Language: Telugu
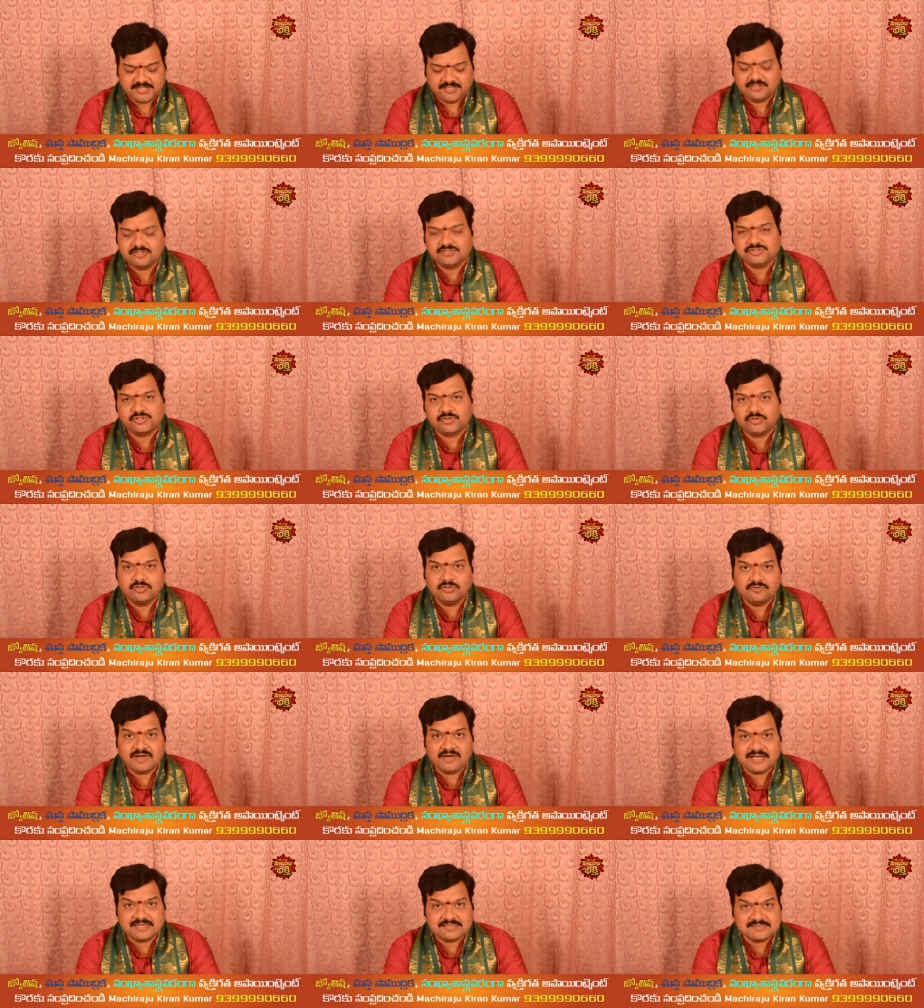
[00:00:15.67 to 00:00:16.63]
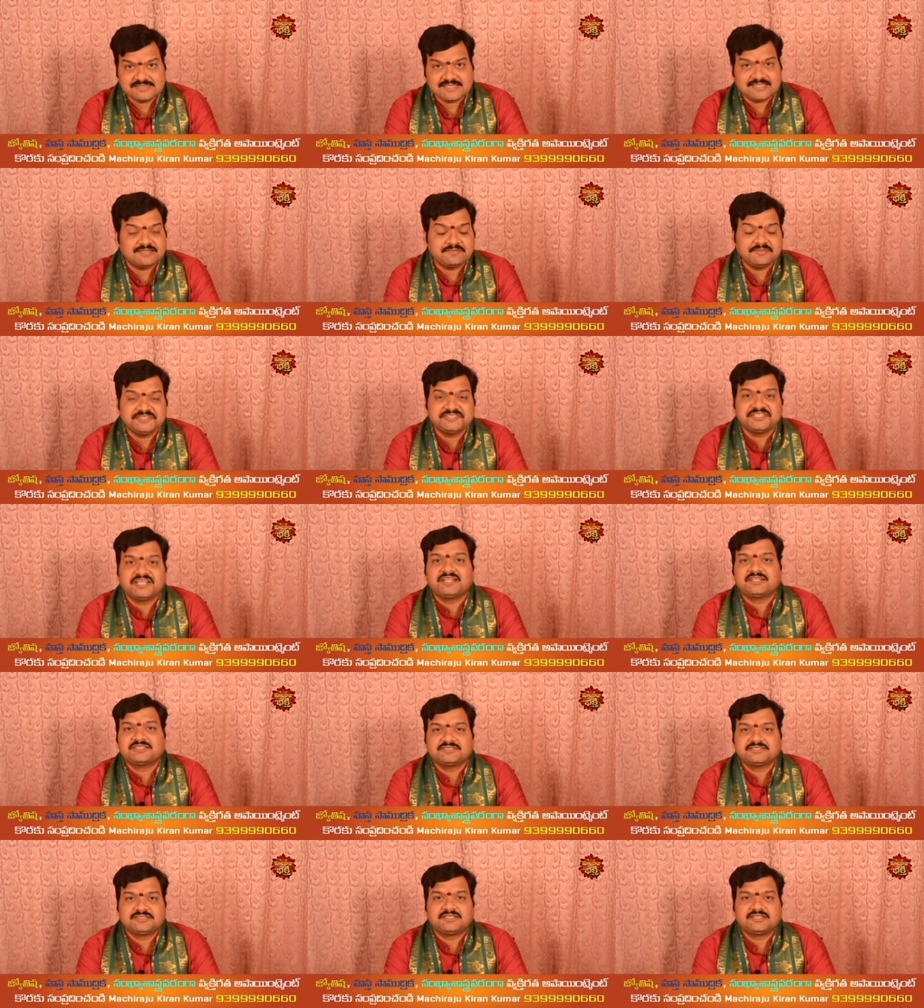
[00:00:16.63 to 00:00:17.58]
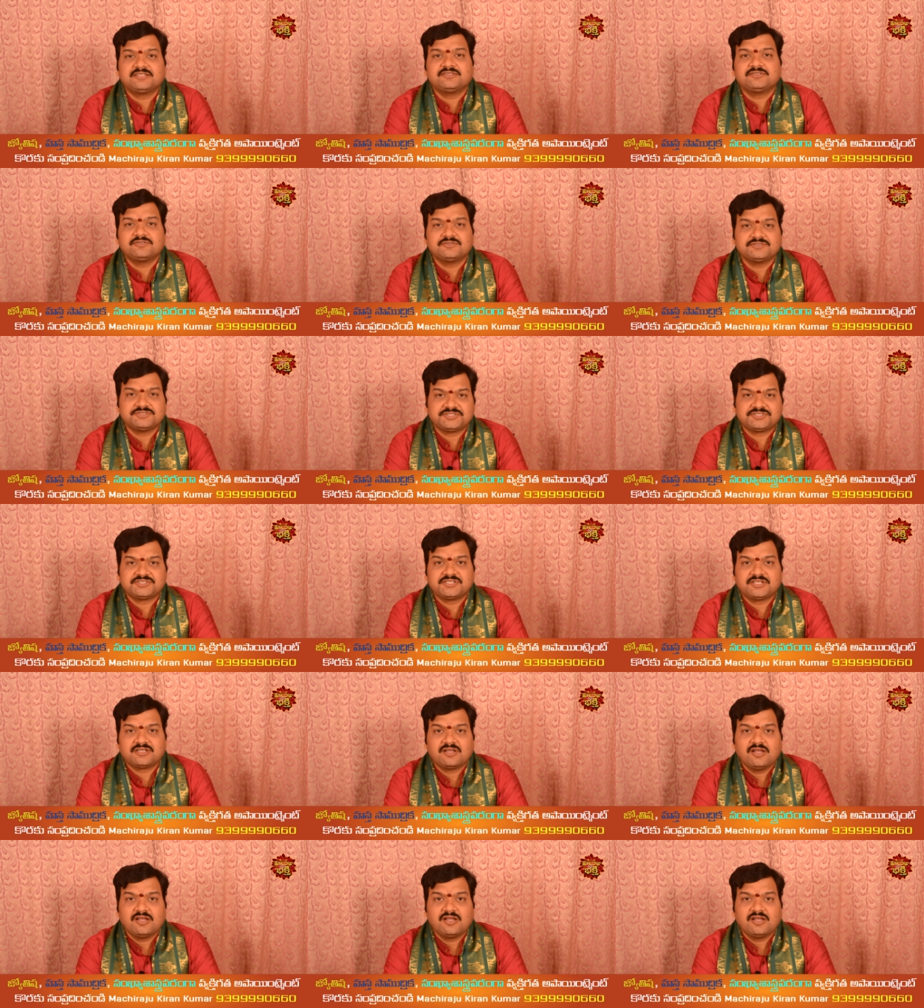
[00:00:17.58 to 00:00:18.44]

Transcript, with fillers: ఈరోజు గురువారం శతభిష నక్షత్రంతో వచ్చింది